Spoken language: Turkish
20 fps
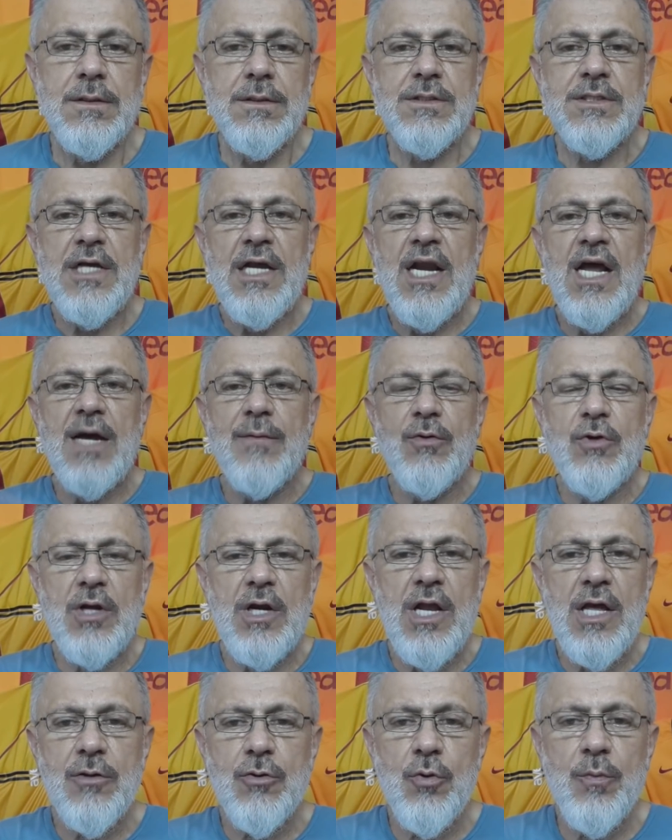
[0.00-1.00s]
Selamun
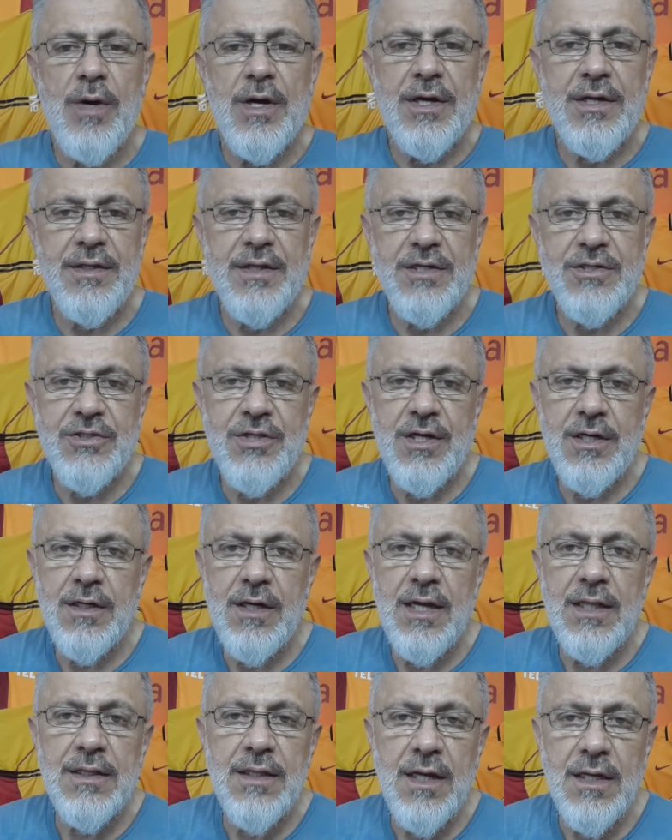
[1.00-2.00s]
aleyküm arkadaşlar.
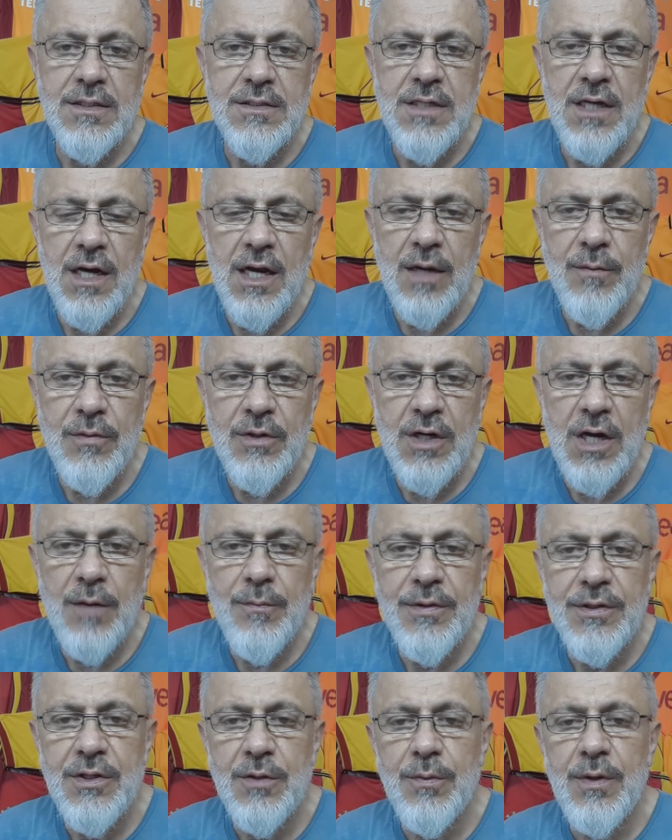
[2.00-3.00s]
Allah'ın selamı,
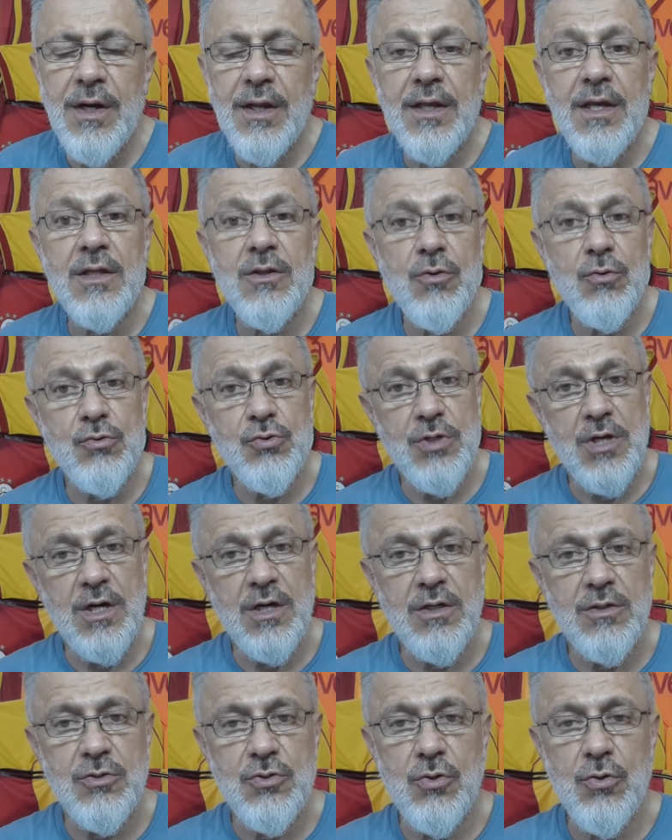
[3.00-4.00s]
rahmeti, bereketi
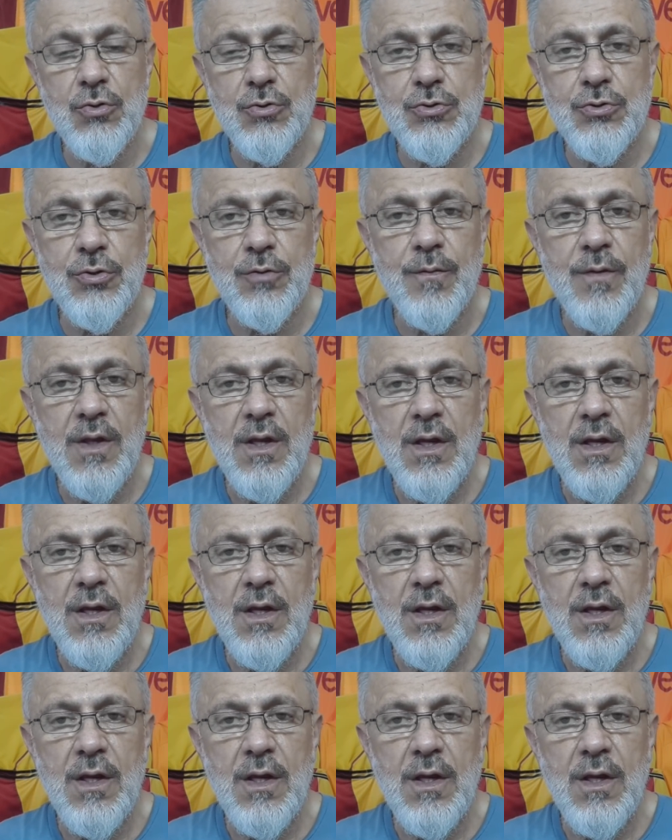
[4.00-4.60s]
üzerinize olsun.